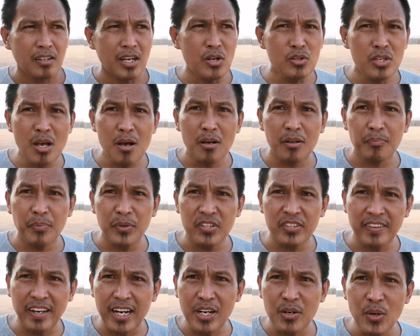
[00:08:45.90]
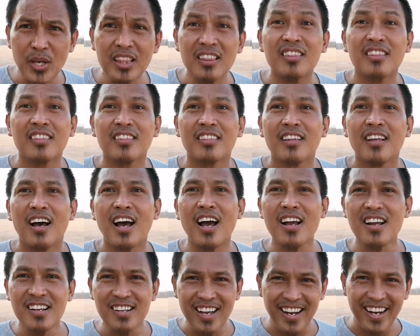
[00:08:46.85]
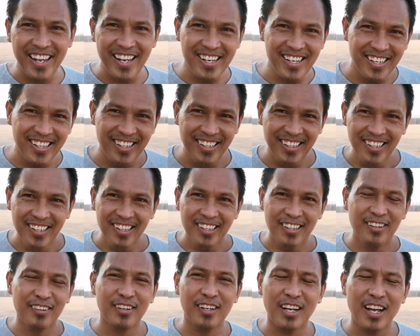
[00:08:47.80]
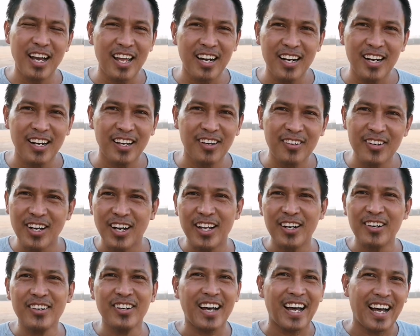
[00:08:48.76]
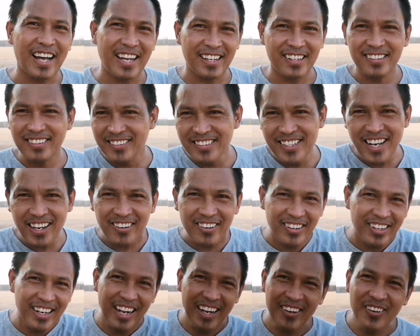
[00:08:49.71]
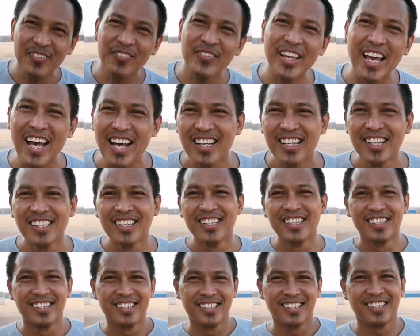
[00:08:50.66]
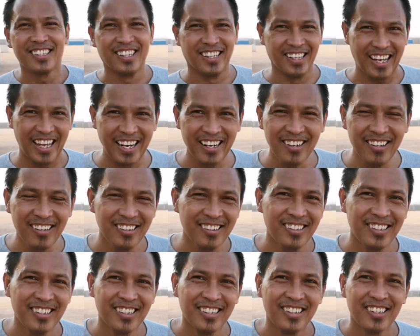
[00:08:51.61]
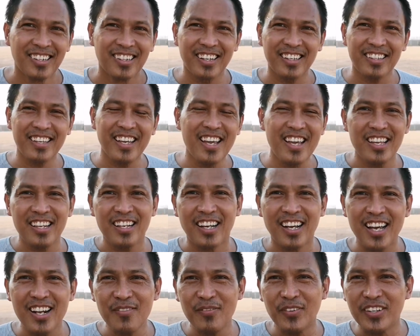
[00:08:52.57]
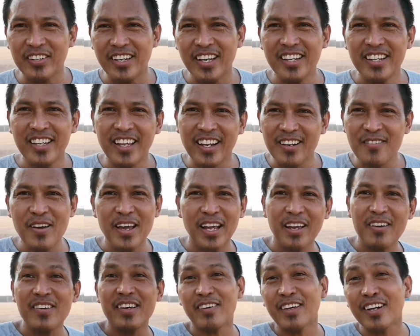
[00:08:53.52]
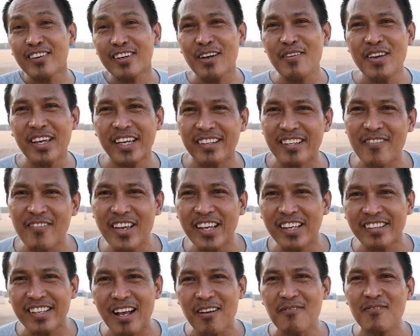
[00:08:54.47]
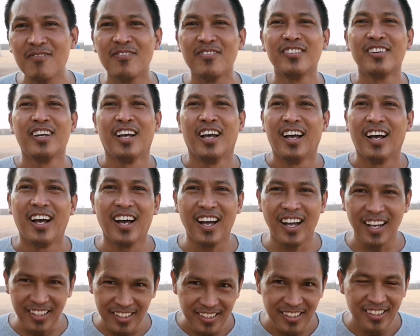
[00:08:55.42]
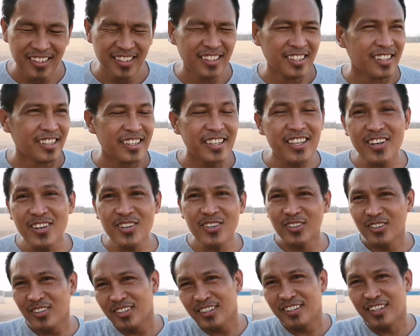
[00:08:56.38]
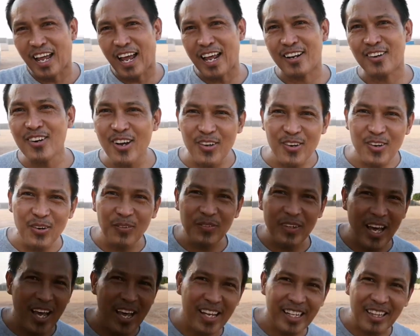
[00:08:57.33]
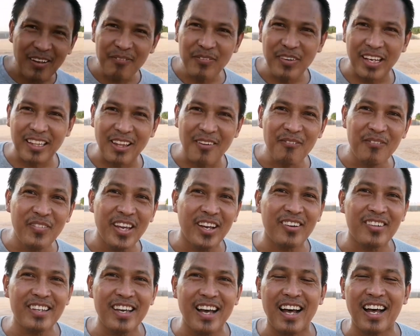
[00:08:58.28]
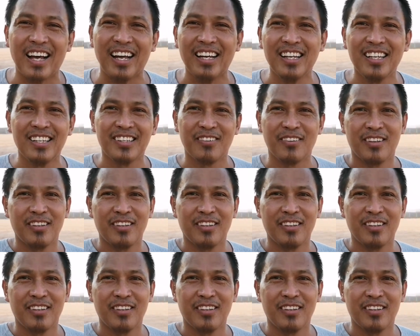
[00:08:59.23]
ano siya, first graduate. Ang galing. Nung nag-aral ako ng ano, ah, doon ako ng upya. Ng ano? Kasi nag-ano first aider, may kami, meron kami exam-exam. Ah, yun, tado na ako ng upya eh, tabi, katabi ko siya. Ah.